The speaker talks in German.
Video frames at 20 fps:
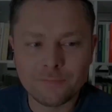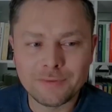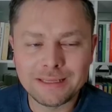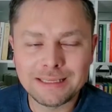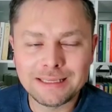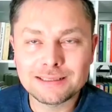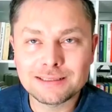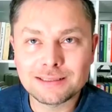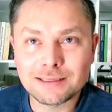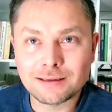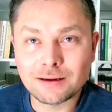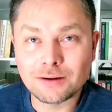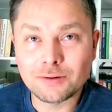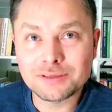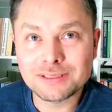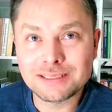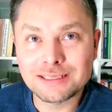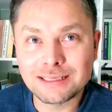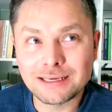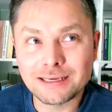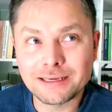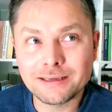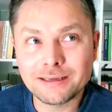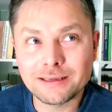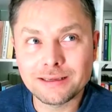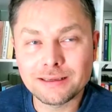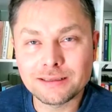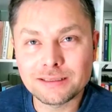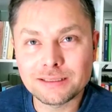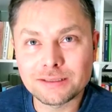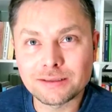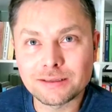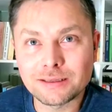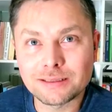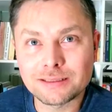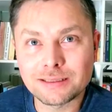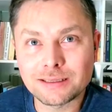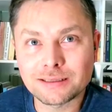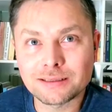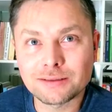Wenn jetzt da draußen einer ist und er
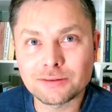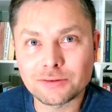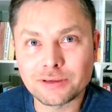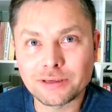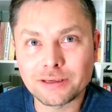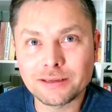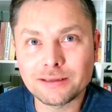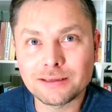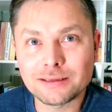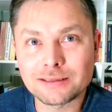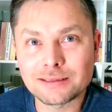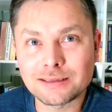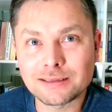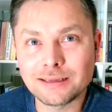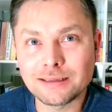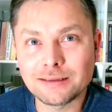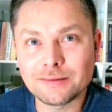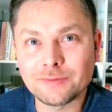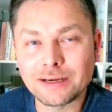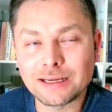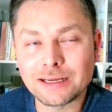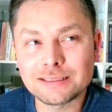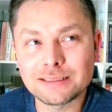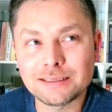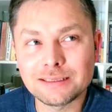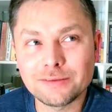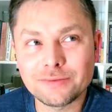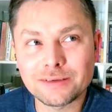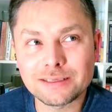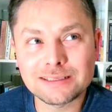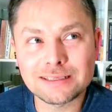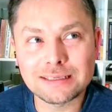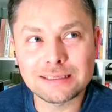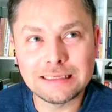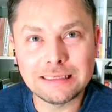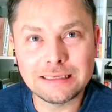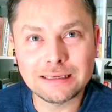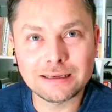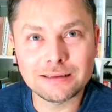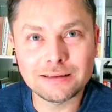sagt, okay, das klingt wahnsinnig
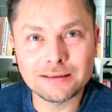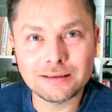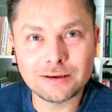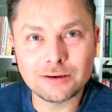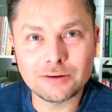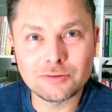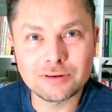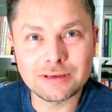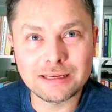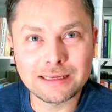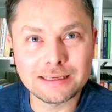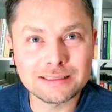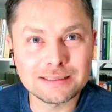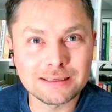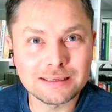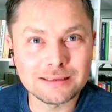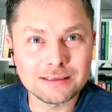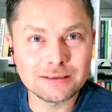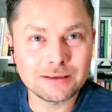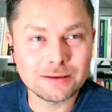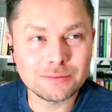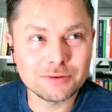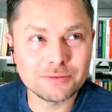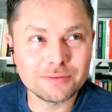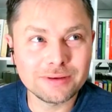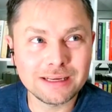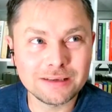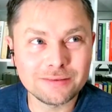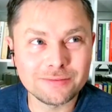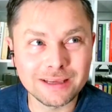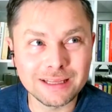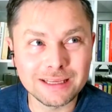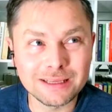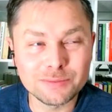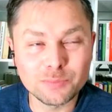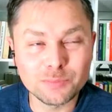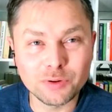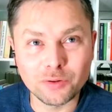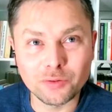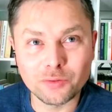faszinierend, auch gleichzeitig habe ich vielleicht
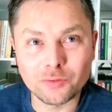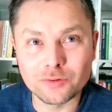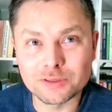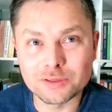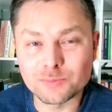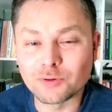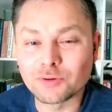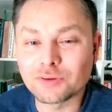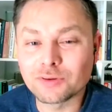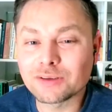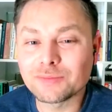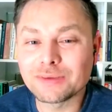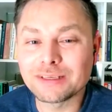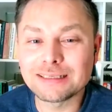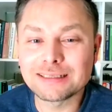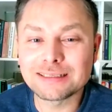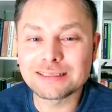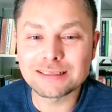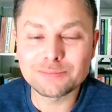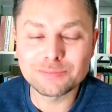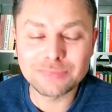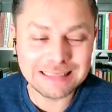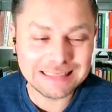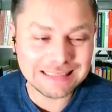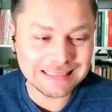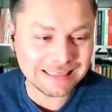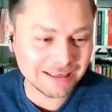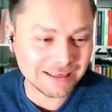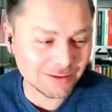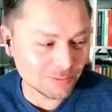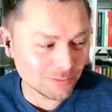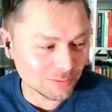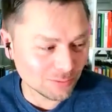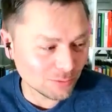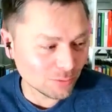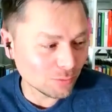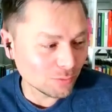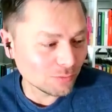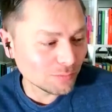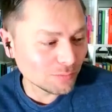wenig Berührungspunkte mit dieser Materie und
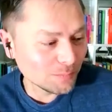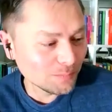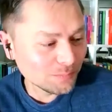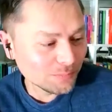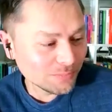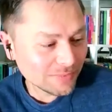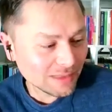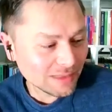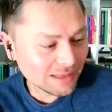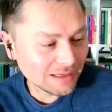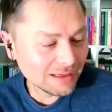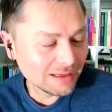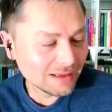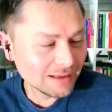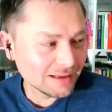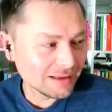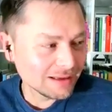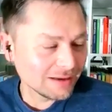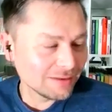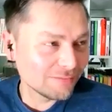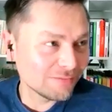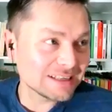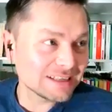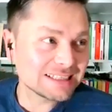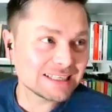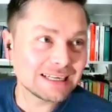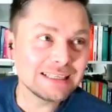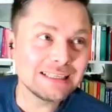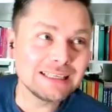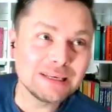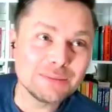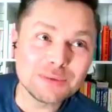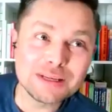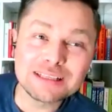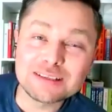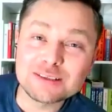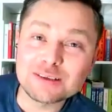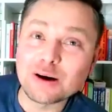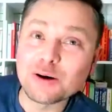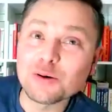Co. Was kann
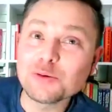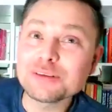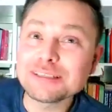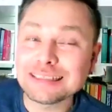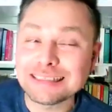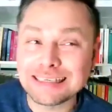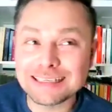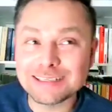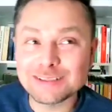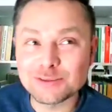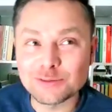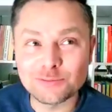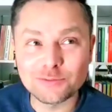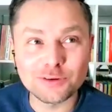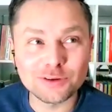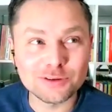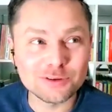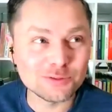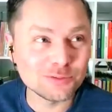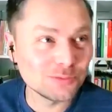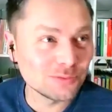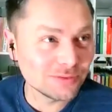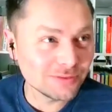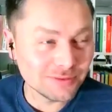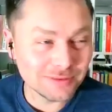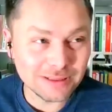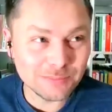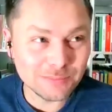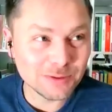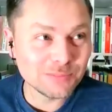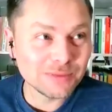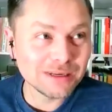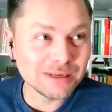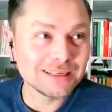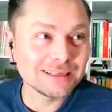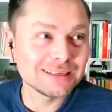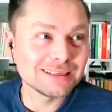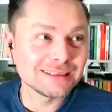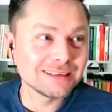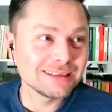jemand zu Hause jetzt sofort tun? Und damit
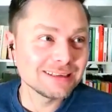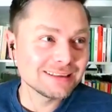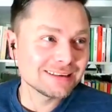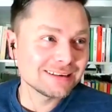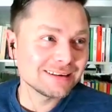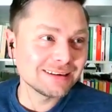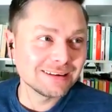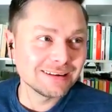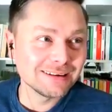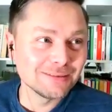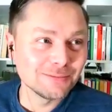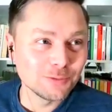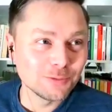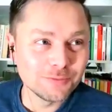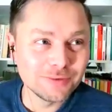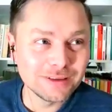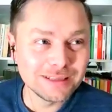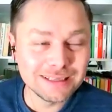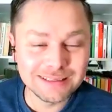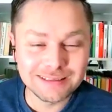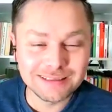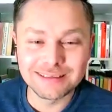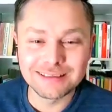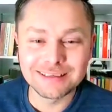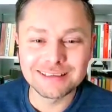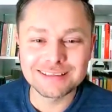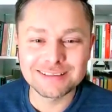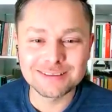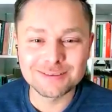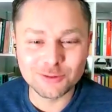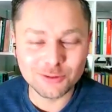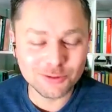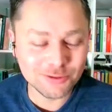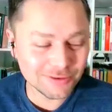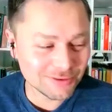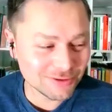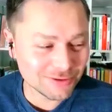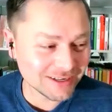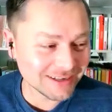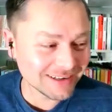meine ich nicht, äh, wo finde ich den nächsten
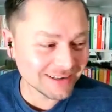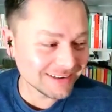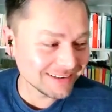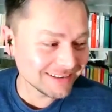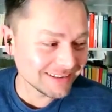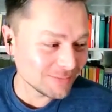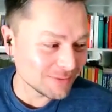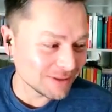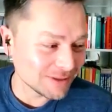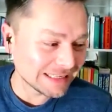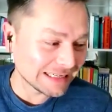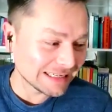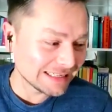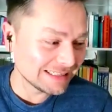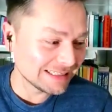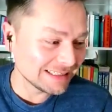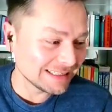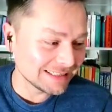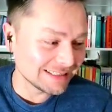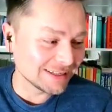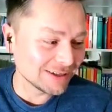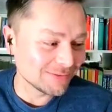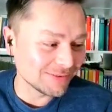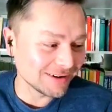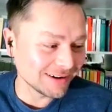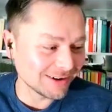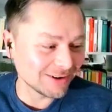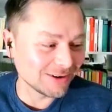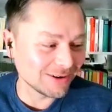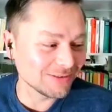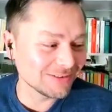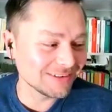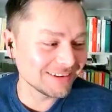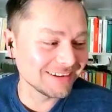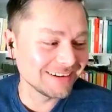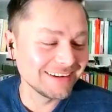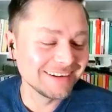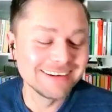Drogenjunkie, der mir die richtigen Dinge verkauft,